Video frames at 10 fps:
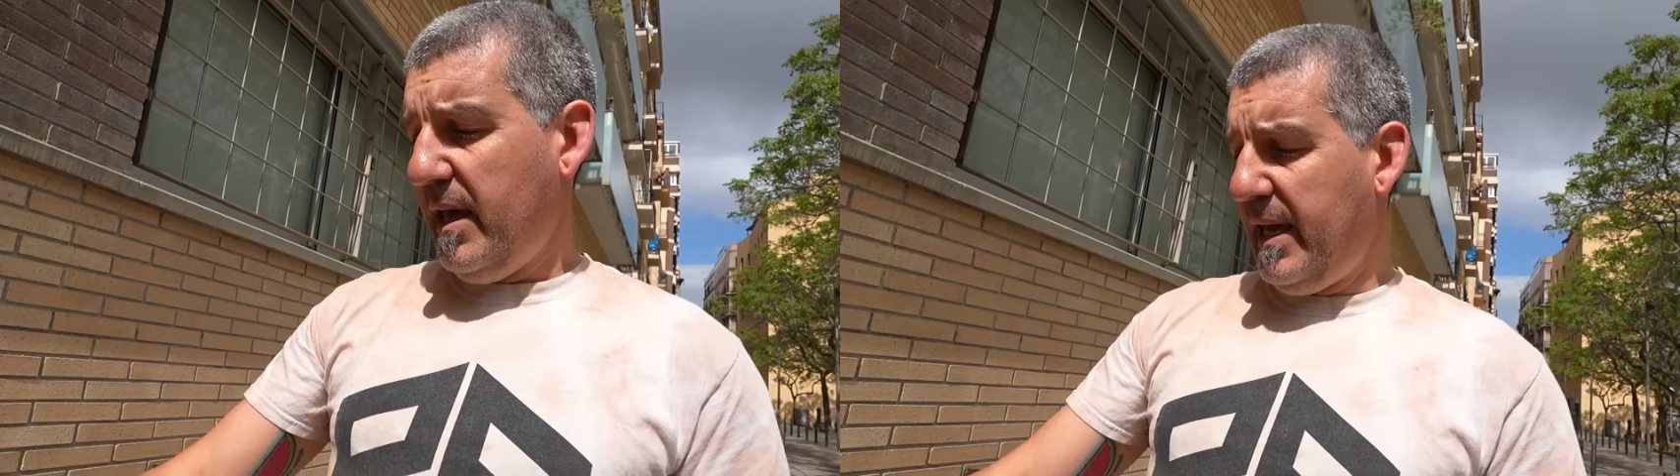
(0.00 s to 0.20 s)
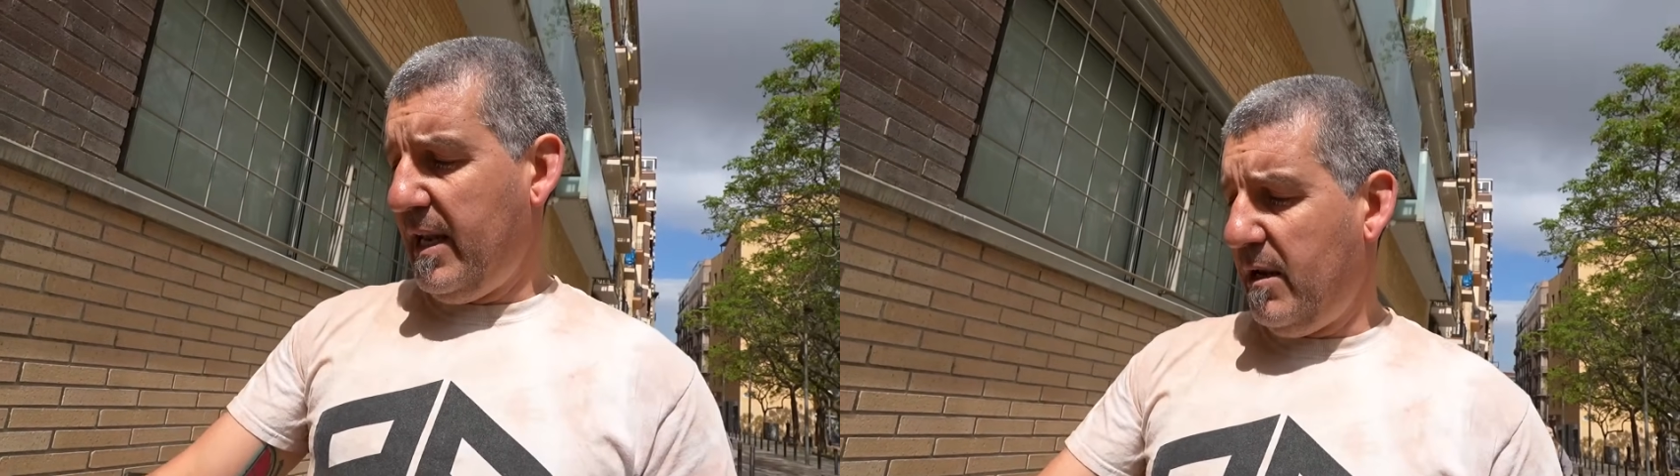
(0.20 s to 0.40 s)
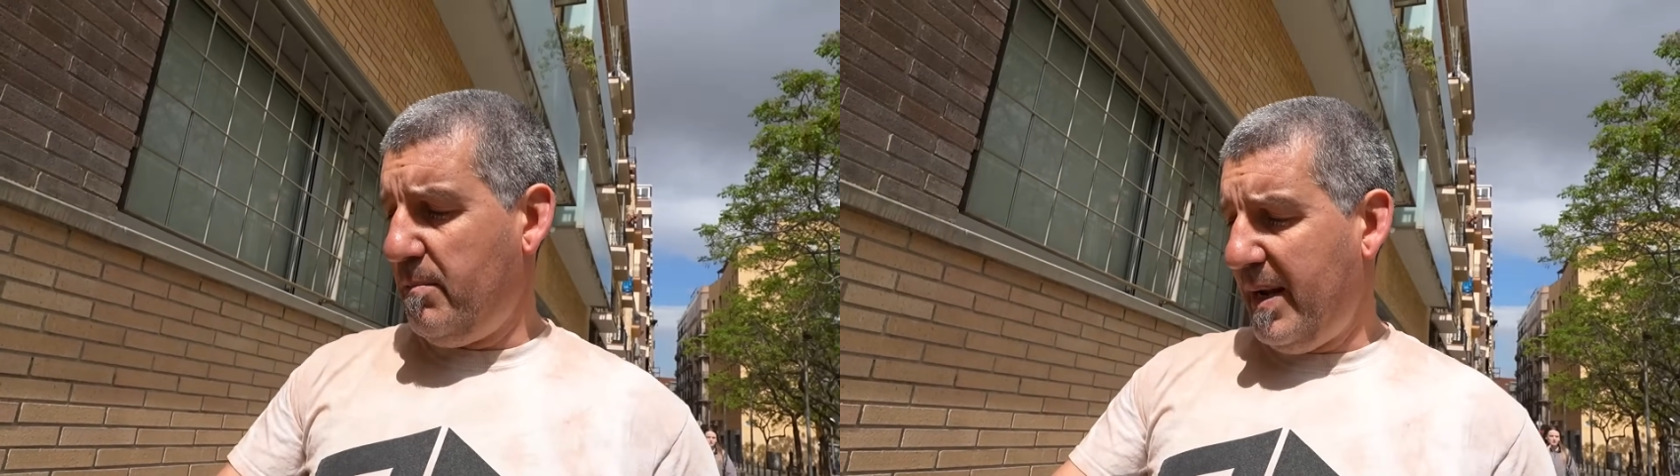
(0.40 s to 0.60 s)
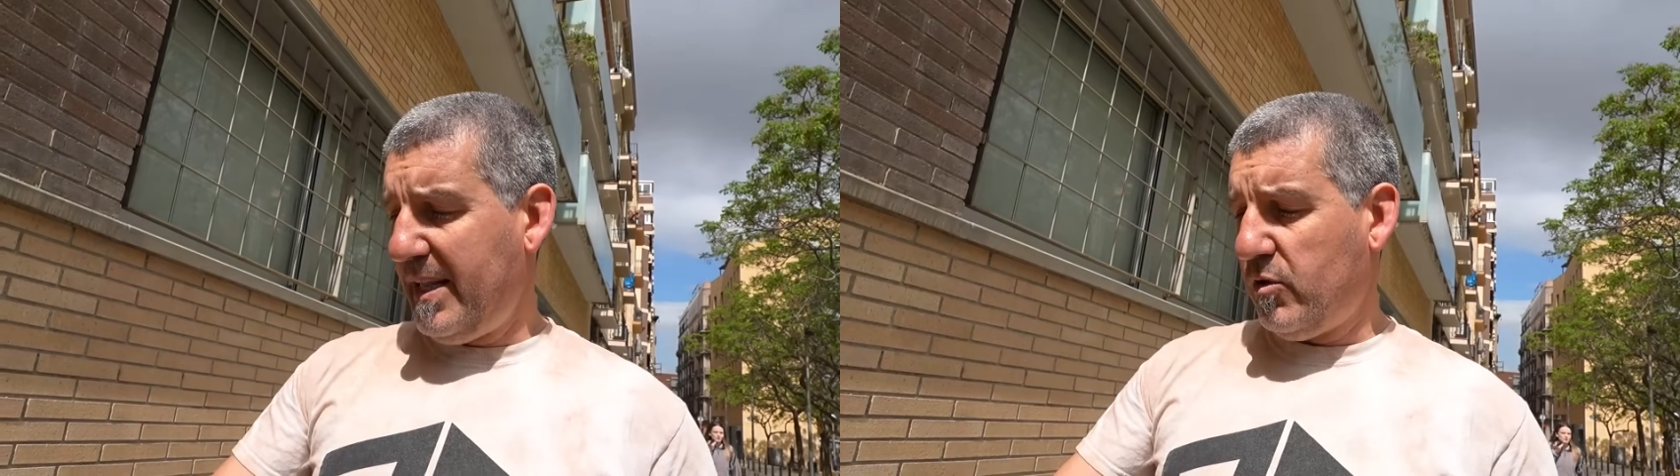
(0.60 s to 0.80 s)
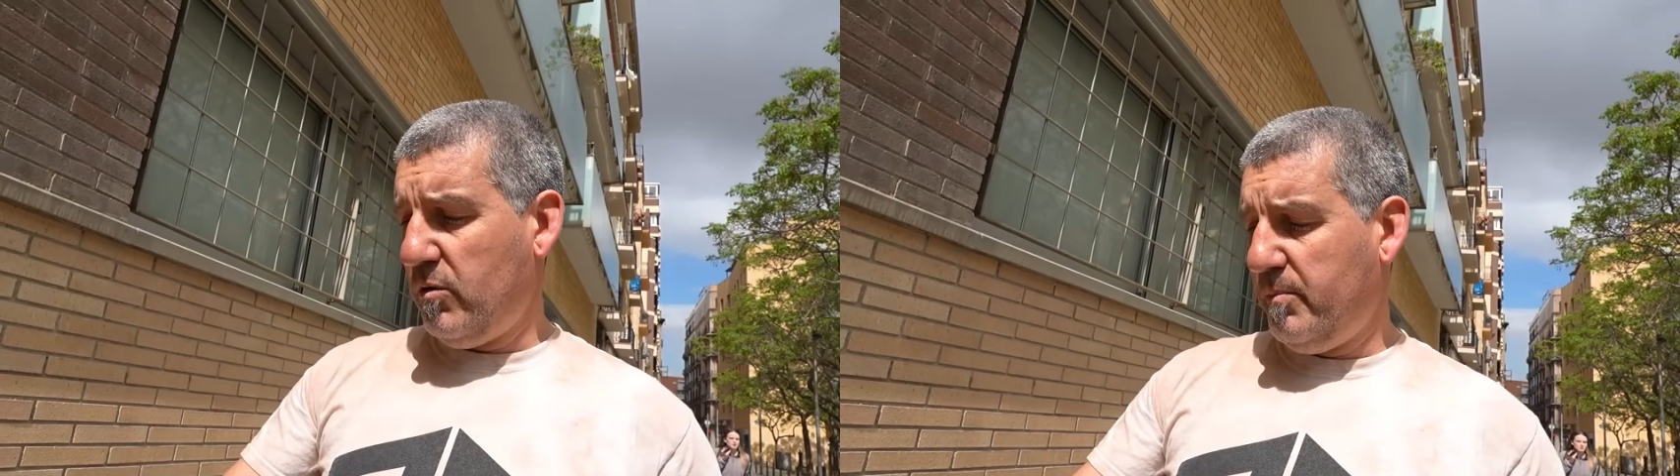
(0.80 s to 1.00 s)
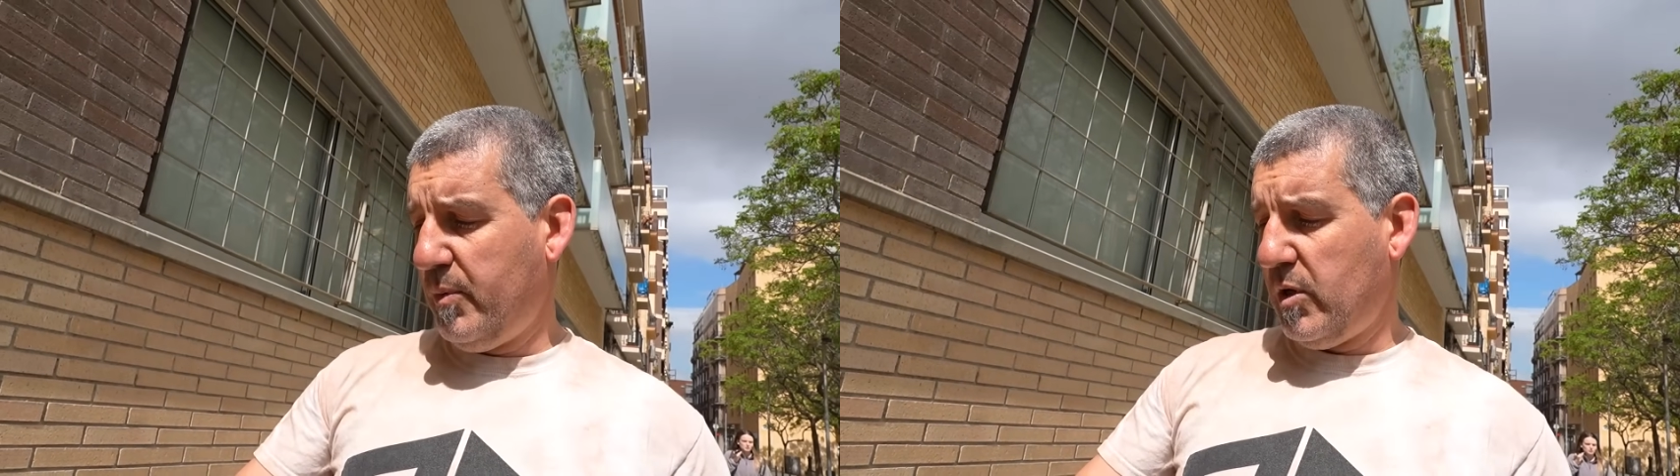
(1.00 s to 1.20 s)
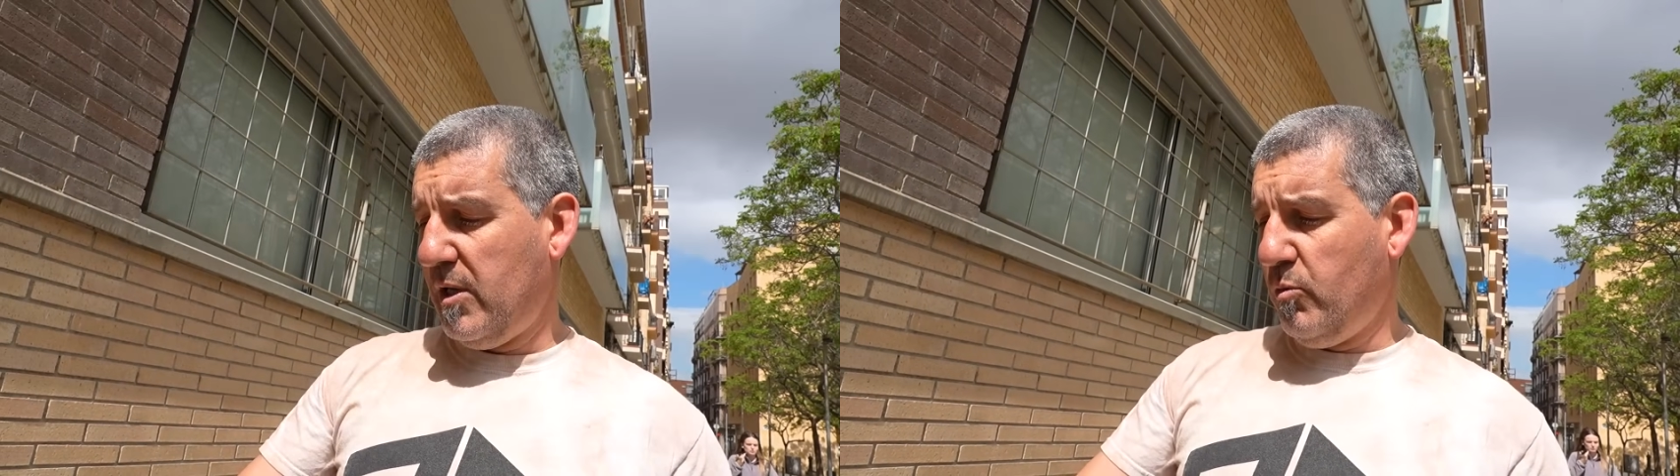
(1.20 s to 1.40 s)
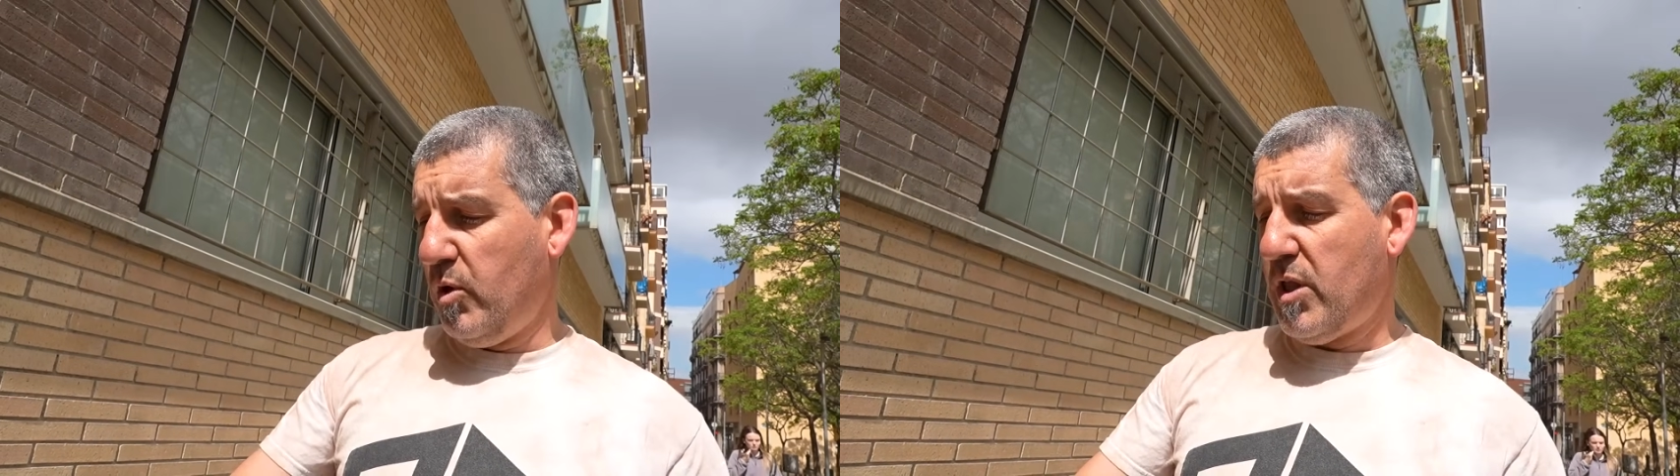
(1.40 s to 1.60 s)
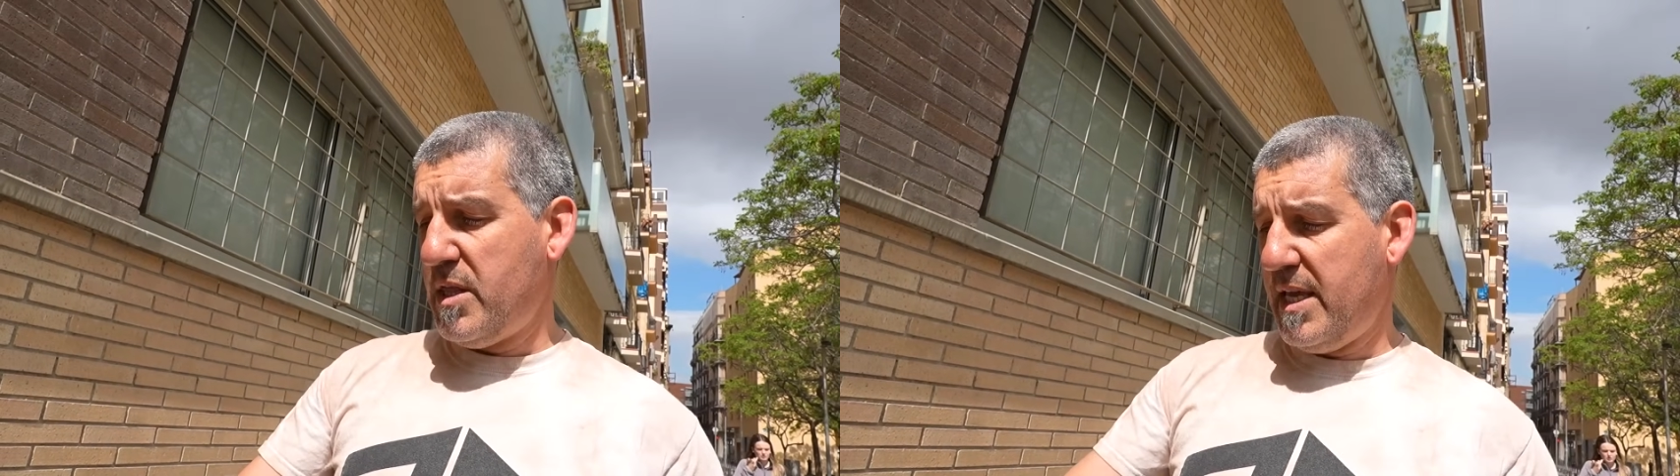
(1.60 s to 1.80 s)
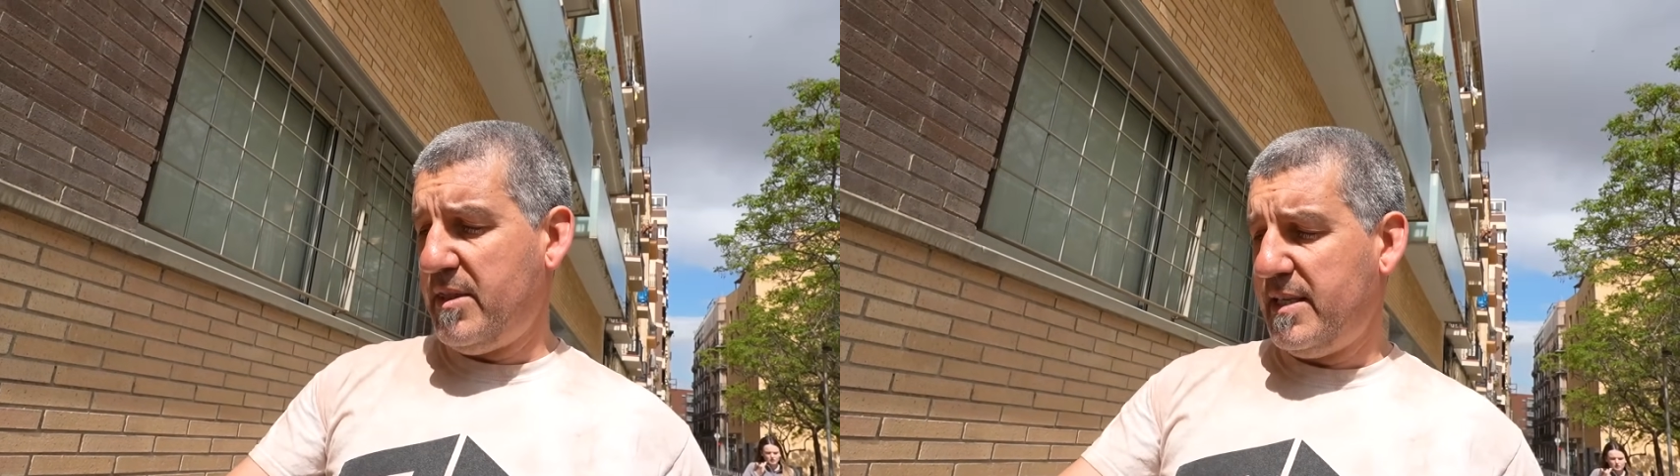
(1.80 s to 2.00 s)
el plato por el número
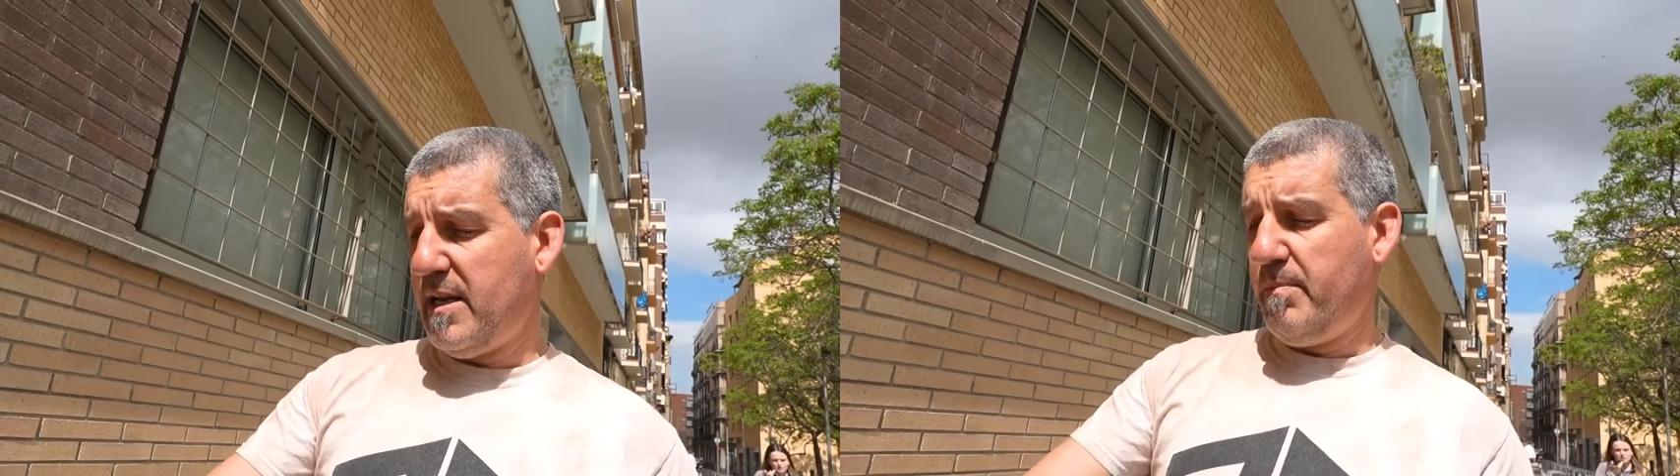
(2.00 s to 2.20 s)
de dientes